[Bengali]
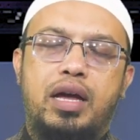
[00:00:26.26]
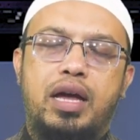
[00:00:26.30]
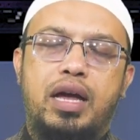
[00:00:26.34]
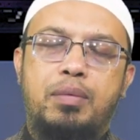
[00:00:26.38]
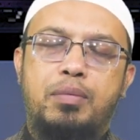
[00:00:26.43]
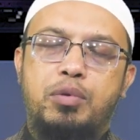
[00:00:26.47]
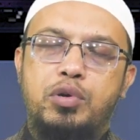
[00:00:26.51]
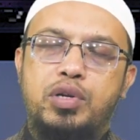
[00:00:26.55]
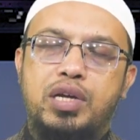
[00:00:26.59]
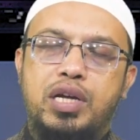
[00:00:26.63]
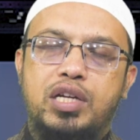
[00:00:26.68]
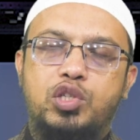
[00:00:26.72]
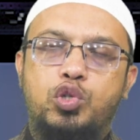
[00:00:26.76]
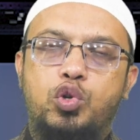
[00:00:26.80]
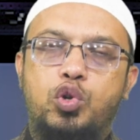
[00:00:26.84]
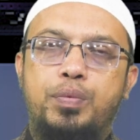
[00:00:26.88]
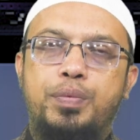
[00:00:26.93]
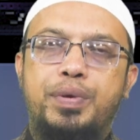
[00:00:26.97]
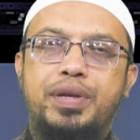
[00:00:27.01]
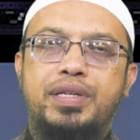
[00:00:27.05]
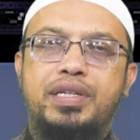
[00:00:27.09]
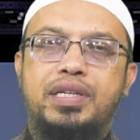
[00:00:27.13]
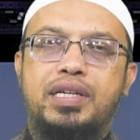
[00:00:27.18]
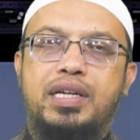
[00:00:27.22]
এমন কাজ
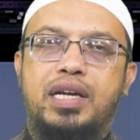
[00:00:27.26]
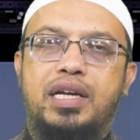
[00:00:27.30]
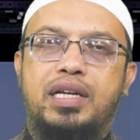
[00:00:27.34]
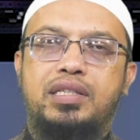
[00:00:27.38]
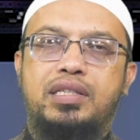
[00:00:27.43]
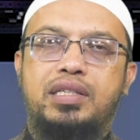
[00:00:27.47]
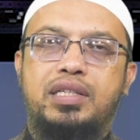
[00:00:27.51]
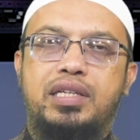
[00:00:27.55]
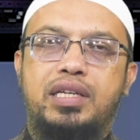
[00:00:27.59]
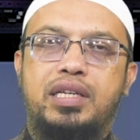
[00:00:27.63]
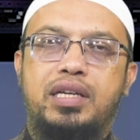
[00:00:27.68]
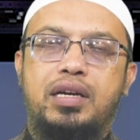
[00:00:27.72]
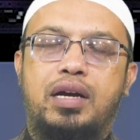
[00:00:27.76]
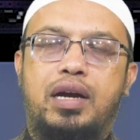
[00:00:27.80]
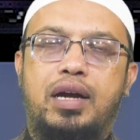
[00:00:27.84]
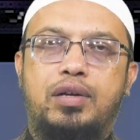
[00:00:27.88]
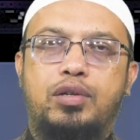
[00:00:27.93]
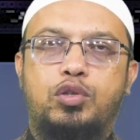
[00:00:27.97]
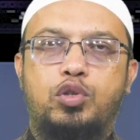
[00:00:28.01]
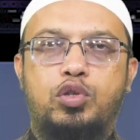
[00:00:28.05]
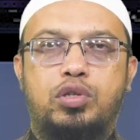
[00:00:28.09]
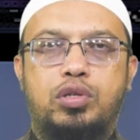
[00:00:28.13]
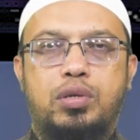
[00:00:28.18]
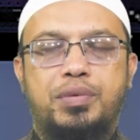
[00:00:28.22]
করবেন যে কাজে
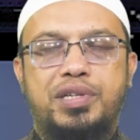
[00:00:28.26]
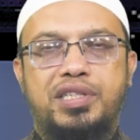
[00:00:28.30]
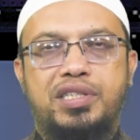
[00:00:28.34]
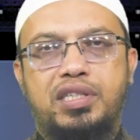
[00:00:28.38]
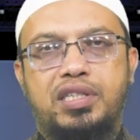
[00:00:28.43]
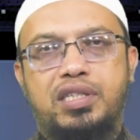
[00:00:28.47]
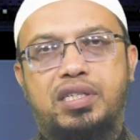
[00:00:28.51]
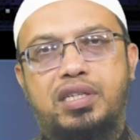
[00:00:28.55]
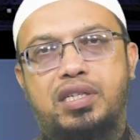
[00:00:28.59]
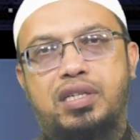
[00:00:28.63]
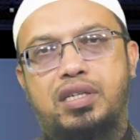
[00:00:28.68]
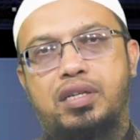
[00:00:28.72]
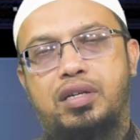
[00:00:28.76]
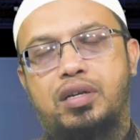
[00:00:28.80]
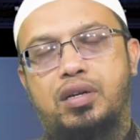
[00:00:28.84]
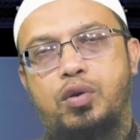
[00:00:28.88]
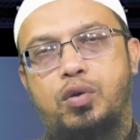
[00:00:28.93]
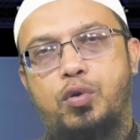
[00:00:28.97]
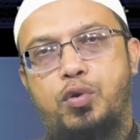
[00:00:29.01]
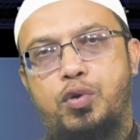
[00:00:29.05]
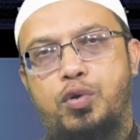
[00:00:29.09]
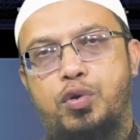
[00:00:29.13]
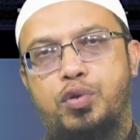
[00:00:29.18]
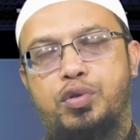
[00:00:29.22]
আর্থসামাজিক
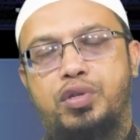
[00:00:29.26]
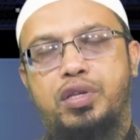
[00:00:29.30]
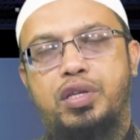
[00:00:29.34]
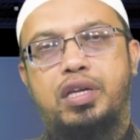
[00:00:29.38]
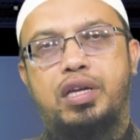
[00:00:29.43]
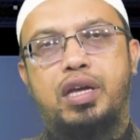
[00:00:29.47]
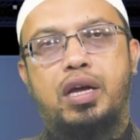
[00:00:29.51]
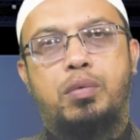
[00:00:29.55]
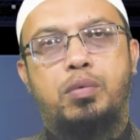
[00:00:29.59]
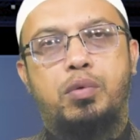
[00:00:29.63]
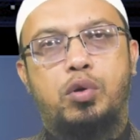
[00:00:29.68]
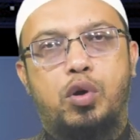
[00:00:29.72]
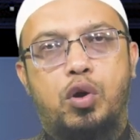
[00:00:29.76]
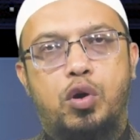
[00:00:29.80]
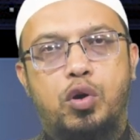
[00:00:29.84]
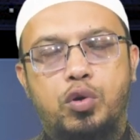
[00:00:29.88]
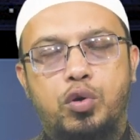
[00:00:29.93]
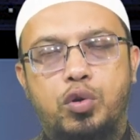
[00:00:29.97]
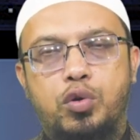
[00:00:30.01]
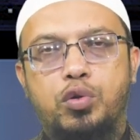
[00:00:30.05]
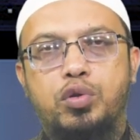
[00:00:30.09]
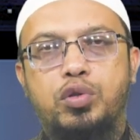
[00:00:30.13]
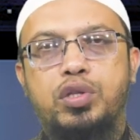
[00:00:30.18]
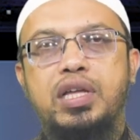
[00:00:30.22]
উন্নতি এবং
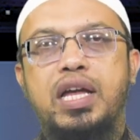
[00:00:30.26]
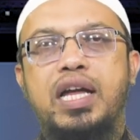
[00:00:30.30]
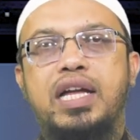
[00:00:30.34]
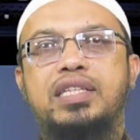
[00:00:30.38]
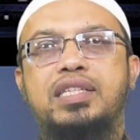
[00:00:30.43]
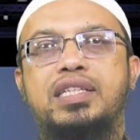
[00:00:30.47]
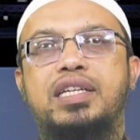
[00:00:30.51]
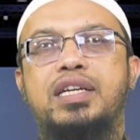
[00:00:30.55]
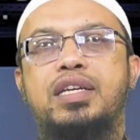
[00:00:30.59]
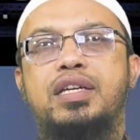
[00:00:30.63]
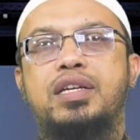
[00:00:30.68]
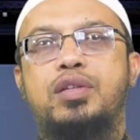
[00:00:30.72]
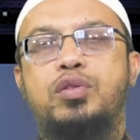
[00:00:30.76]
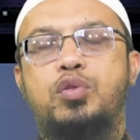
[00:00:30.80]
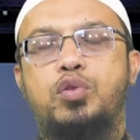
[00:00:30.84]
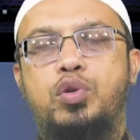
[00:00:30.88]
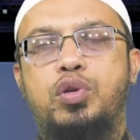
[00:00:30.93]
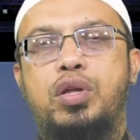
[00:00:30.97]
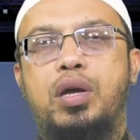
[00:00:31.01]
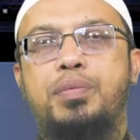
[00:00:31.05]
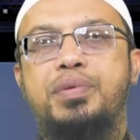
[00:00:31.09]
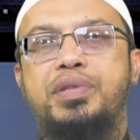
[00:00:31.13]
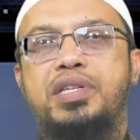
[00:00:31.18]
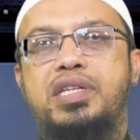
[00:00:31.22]
অগ্রগতি আছে
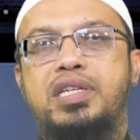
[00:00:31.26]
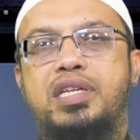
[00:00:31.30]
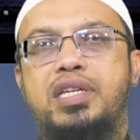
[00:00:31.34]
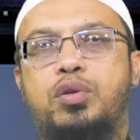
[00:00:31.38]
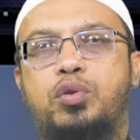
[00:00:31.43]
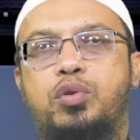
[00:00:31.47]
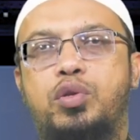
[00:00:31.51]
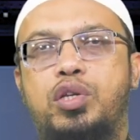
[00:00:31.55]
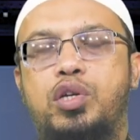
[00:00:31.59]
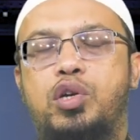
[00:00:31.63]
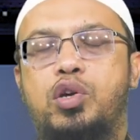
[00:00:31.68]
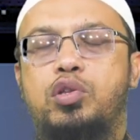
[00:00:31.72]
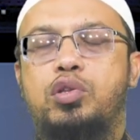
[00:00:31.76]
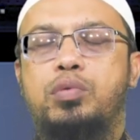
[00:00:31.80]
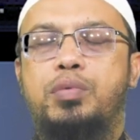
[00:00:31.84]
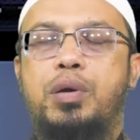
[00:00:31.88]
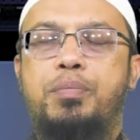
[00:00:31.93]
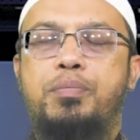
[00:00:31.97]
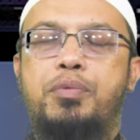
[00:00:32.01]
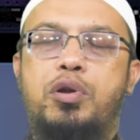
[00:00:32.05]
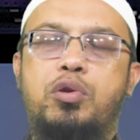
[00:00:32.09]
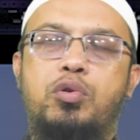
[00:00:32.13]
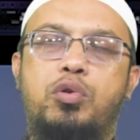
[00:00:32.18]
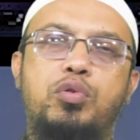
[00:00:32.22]
দুনিয়াবি দৃষ্টিকোণ থেকে অথবা
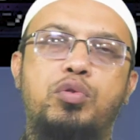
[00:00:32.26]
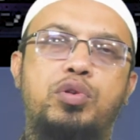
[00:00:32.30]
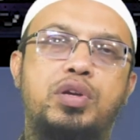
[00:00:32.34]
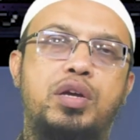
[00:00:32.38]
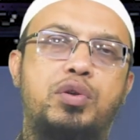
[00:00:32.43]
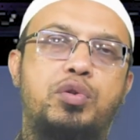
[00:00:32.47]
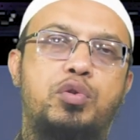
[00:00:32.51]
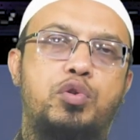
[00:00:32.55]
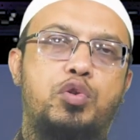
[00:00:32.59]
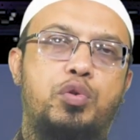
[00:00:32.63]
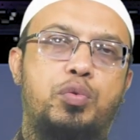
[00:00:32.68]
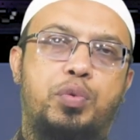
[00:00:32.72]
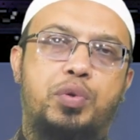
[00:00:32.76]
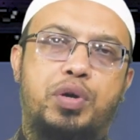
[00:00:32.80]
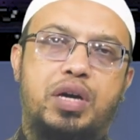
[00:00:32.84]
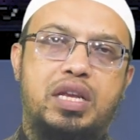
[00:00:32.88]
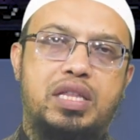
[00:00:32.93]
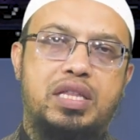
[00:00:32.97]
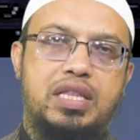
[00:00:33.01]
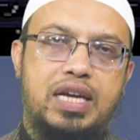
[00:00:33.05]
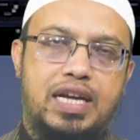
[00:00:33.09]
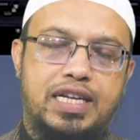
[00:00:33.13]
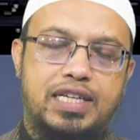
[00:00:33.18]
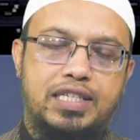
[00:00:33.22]
পরলৌকিক কোনো
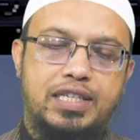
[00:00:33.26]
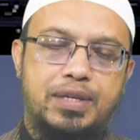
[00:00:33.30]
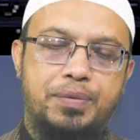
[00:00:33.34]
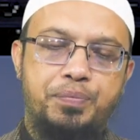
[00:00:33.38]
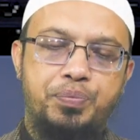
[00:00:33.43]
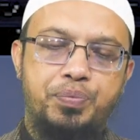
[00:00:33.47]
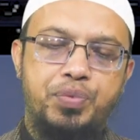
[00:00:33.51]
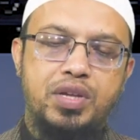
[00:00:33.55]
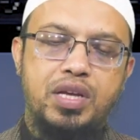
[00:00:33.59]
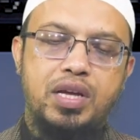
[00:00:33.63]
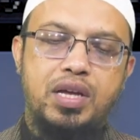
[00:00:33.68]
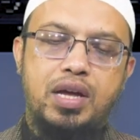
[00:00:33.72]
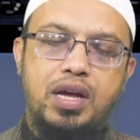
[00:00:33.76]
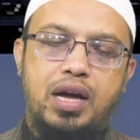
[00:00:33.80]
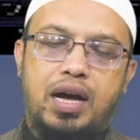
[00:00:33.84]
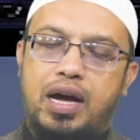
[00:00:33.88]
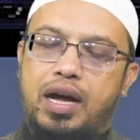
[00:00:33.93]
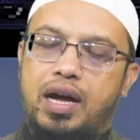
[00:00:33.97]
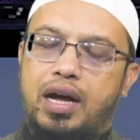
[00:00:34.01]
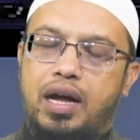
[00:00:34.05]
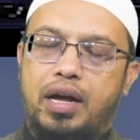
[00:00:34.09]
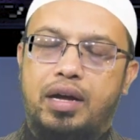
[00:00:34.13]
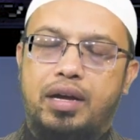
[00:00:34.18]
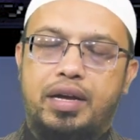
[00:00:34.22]
উপকারিতা আছে
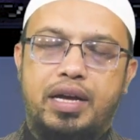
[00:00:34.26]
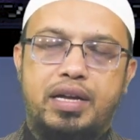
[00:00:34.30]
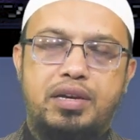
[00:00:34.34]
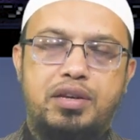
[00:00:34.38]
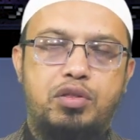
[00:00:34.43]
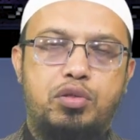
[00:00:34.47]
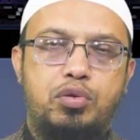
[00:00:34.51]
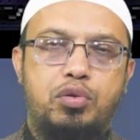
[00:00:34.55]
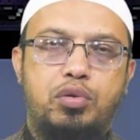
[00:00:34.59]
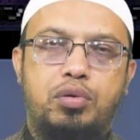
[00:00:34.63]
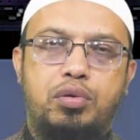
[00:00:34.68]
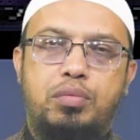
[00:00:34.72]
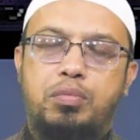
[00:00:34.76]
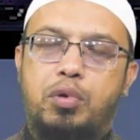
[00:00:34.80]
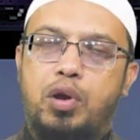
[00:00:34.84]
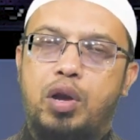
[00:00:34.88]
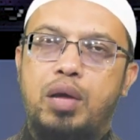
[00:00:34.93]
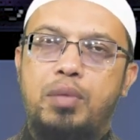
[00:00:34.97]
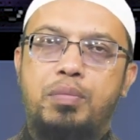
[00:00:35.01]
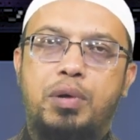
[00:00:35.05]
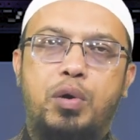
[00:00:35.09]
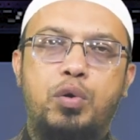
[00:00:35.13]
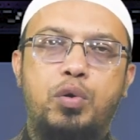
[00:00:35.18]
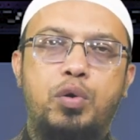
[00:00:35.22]
হ্যাঁ এটি তো
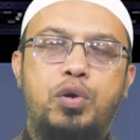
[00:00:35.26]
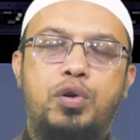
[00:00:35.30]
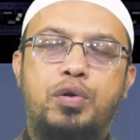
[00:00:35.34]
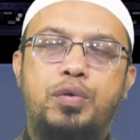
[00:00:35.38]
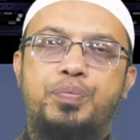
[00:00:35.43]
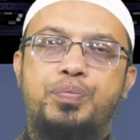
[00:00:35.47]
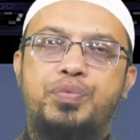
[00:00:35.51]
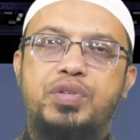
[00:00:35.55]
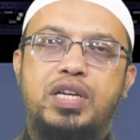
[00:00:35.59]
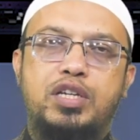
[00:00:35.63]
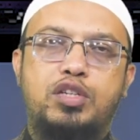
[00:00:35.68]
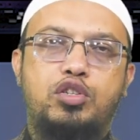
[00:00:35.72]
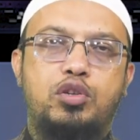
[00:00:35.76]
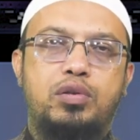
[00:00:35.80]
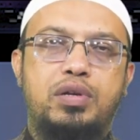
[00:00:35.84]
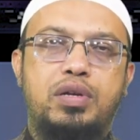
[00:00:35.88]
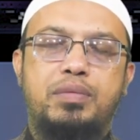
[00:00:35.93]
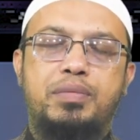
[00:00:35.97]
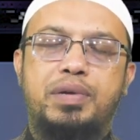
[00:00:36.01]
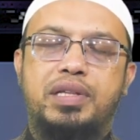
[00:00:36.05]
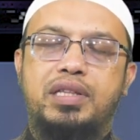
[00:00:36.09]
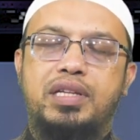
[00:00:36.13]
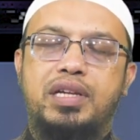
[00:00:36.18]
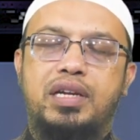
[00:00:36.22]
বলাই বাহুল্য যে একজন
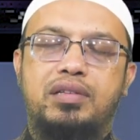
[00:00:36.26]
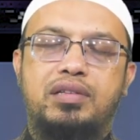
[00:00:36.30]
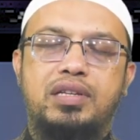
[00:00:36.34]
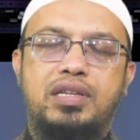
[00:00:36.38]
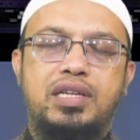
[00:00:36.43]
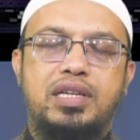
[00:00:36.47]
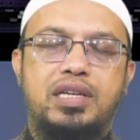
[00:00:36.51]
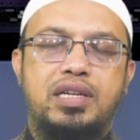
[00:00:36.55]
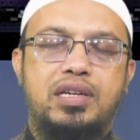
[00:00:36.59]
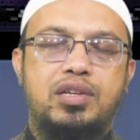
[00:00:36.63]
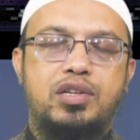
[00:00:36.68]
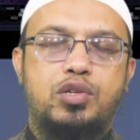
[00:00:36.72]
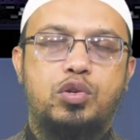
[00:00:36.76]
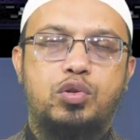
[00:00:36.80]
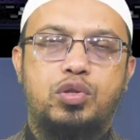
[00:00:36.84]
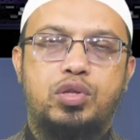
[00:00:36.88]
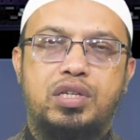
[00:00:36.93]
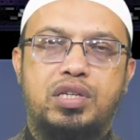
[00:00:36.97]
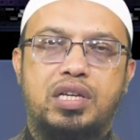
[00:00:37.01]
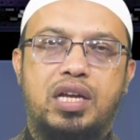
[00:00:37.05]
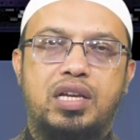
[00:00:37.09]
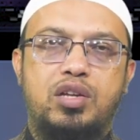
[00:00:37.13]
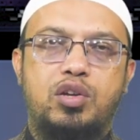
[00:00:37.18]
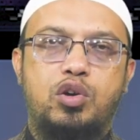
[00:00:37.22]
ইমানদার তিনি
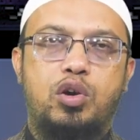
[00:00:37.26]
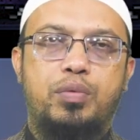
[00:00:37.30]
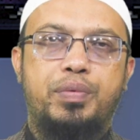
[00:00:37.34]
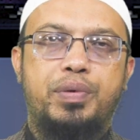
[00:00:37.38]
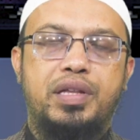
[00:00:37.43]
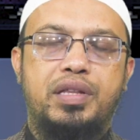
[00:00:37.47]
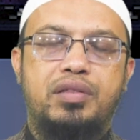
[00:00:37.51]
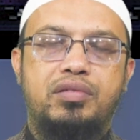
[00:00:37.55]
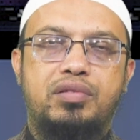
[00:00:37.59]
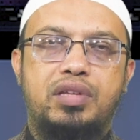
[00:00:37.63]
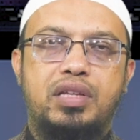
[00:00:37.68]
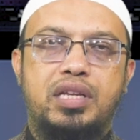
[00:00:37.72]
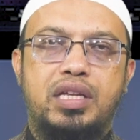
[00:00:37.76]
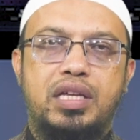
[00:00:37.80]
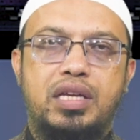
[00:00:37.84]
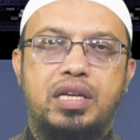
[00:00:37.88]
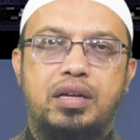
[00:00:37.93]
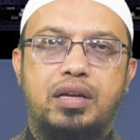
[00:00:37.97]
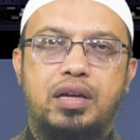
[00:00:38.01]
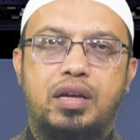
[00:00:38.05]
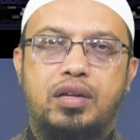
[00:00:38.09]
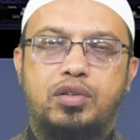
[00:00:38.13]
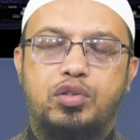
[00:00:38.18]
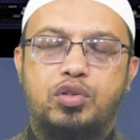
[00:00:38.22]
শক্তিশালী হবেন তিনি
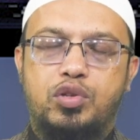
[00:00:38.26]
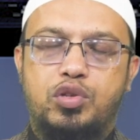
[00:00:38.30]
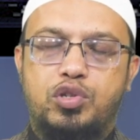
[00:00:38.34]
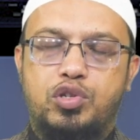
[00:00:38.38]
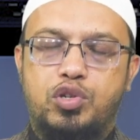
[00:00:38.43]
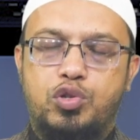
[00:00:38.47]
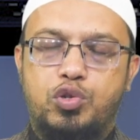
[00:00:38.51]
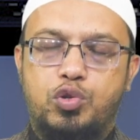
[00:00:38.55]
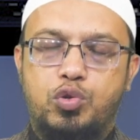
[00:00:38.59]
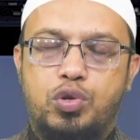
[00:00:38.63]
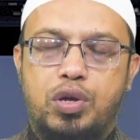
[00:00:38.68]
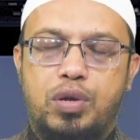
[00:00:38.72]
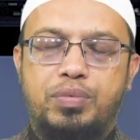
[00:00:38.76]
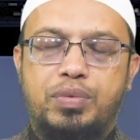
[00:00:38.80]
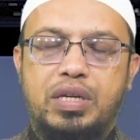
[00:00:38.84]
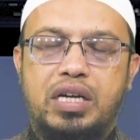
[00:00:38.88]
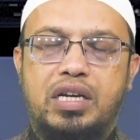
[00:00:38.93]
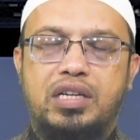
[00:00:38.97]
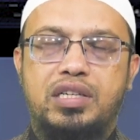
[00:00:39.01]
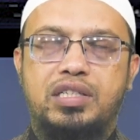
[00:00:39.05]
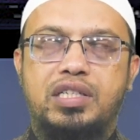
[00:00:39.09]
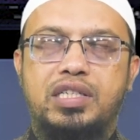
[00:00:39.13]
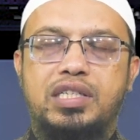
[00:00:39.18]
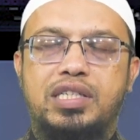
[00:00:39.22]
যথেষ্ট সুঠাম
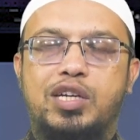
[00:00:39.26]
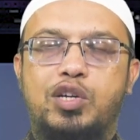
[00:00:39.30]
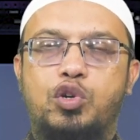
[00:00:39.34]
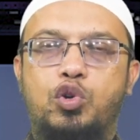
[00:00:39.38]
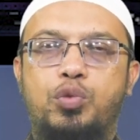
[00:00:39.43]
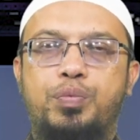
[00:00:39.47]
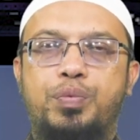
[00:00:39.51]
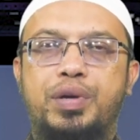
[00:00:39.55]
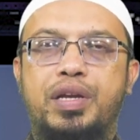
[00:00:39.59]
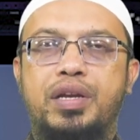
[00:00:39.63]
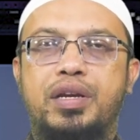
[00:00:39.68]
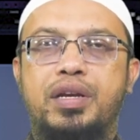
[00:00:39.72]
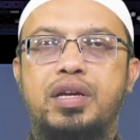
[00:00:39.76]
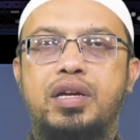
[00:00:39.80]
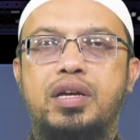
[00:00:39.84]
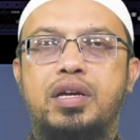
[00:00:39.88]
থাকার চেষ্টা করবেন